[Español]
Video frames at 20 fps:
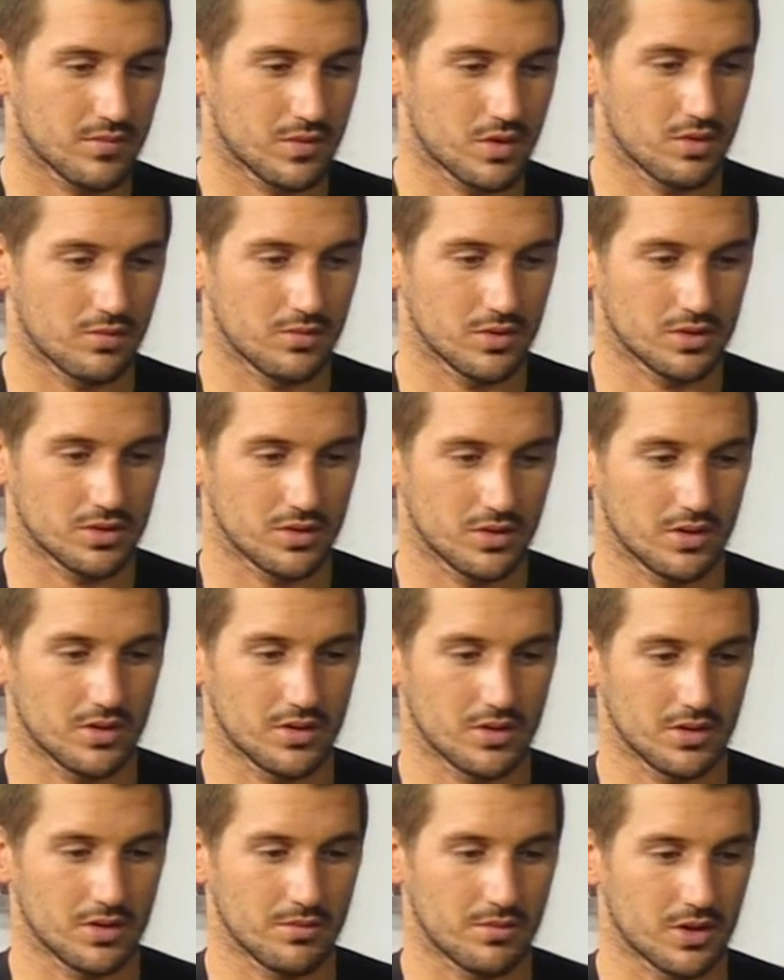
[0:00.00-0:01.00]
como
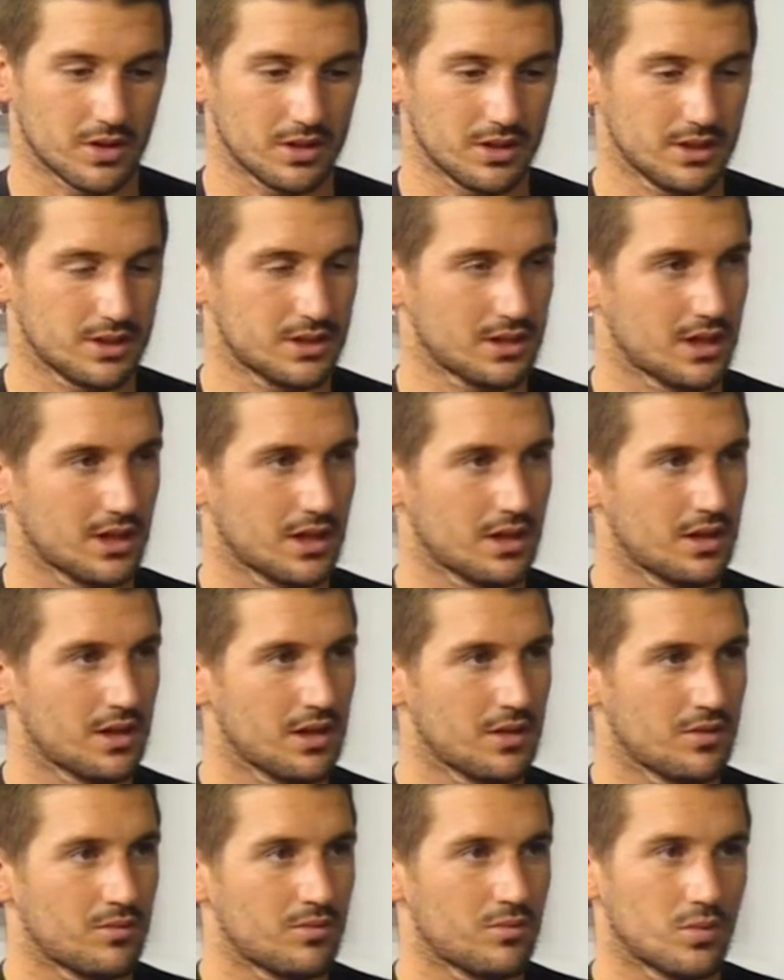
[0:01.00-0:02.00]
todo deportista,
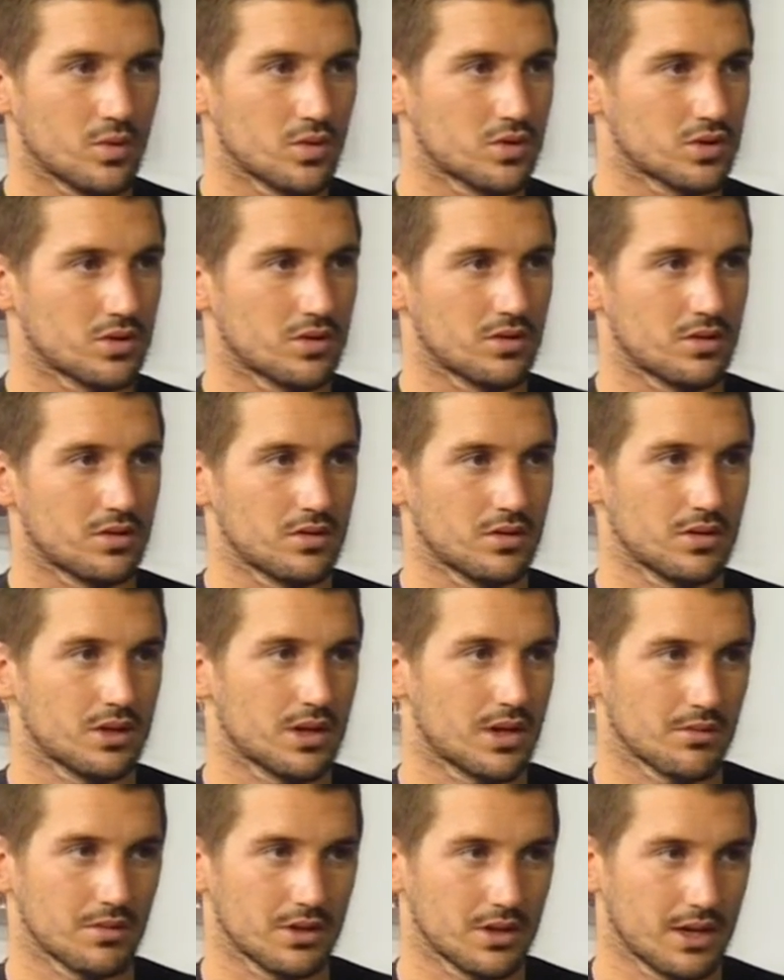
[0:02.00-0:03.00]
muchos
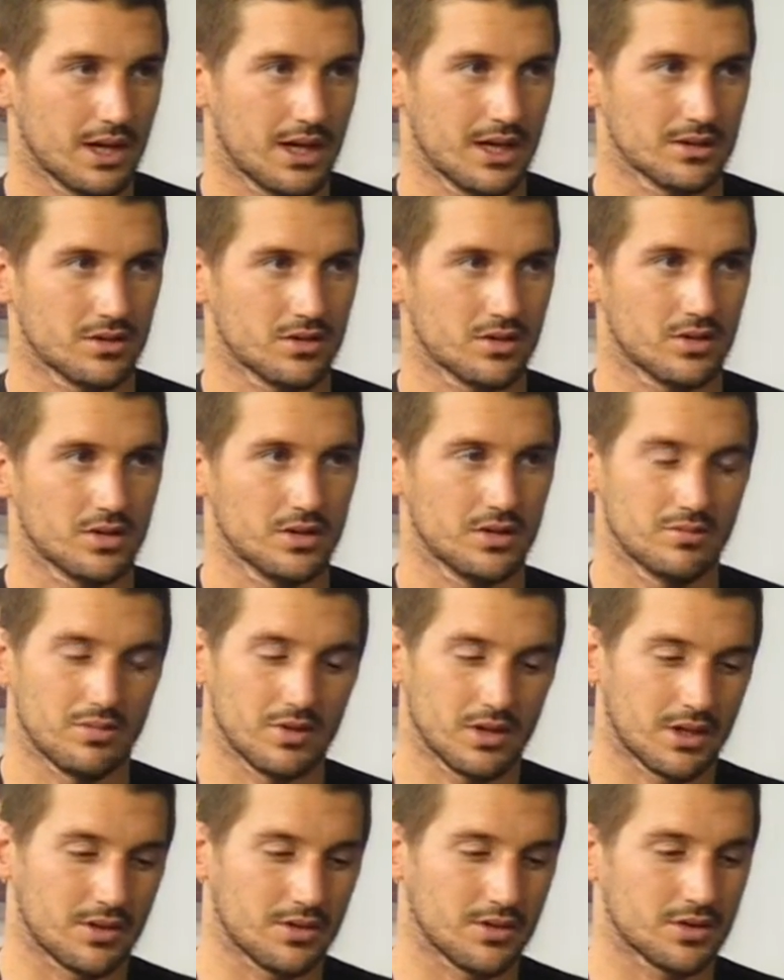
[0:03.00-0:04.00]
carbohidratos y
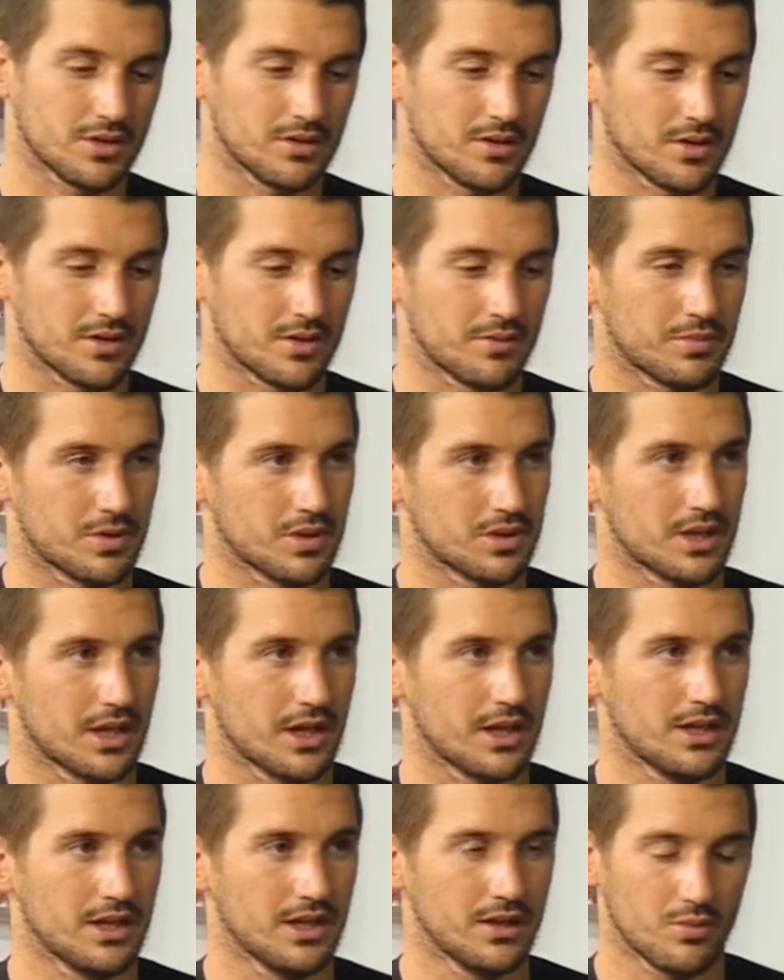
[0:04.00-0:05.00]
por las noches
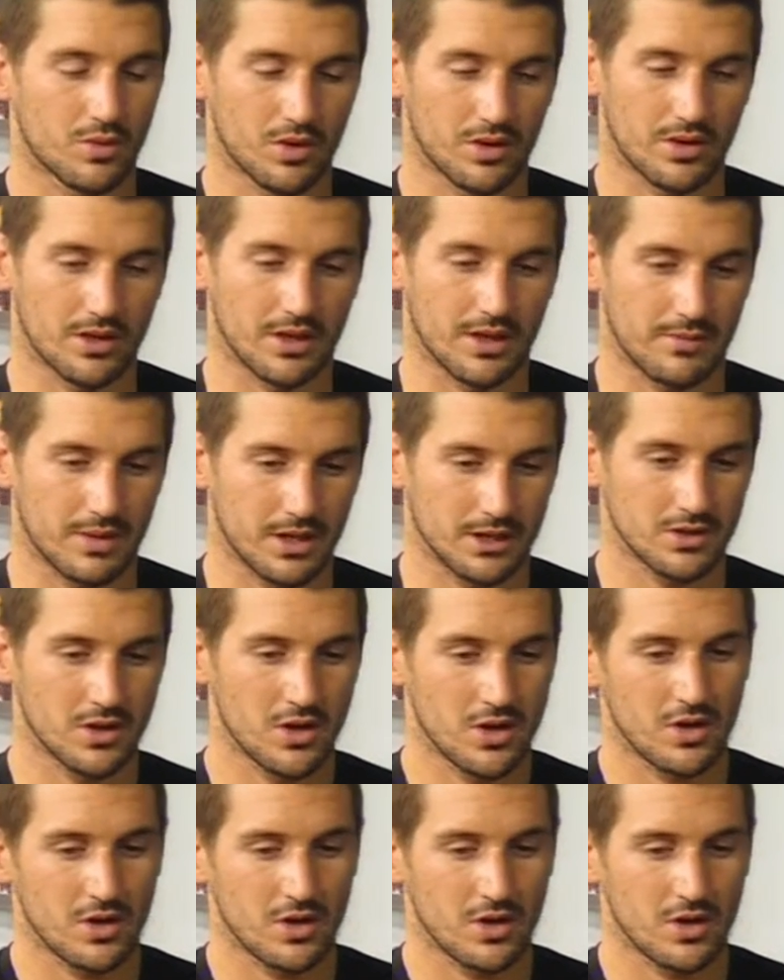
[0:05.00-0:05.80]
proteínas y, bueno, además,